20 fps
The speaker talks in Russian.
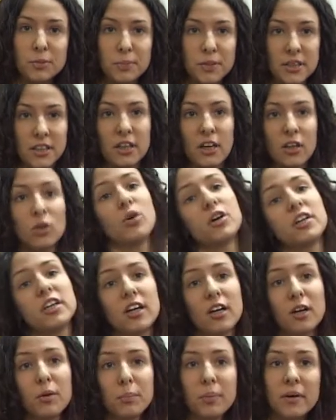
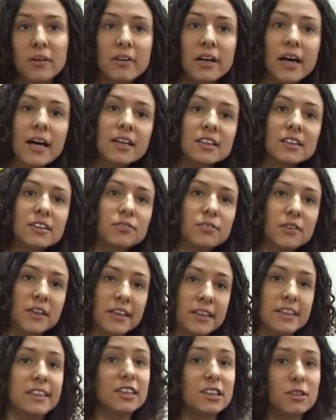психология, появляется
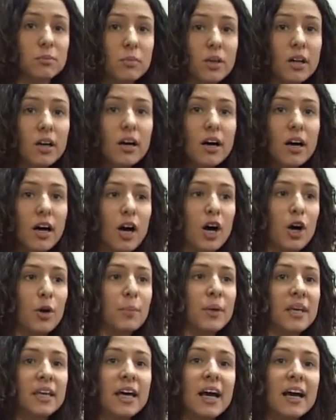фрейдизм, э,
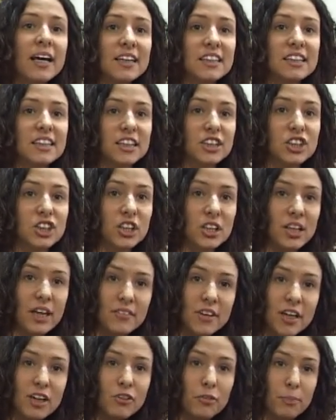меняется
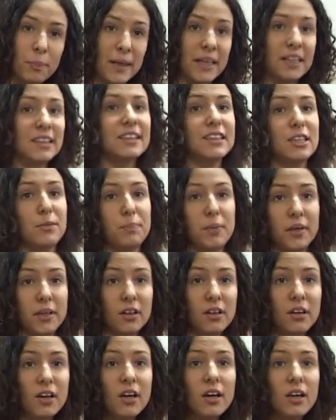человек в
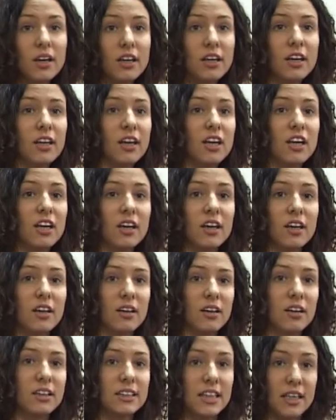принципе –
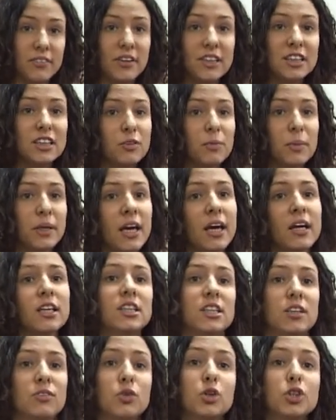и, соответственно,
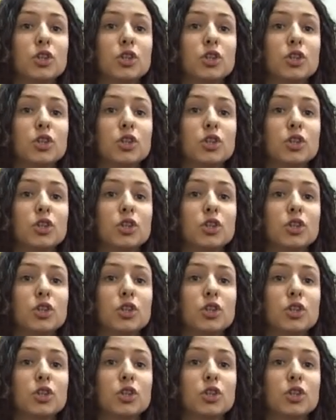меняется его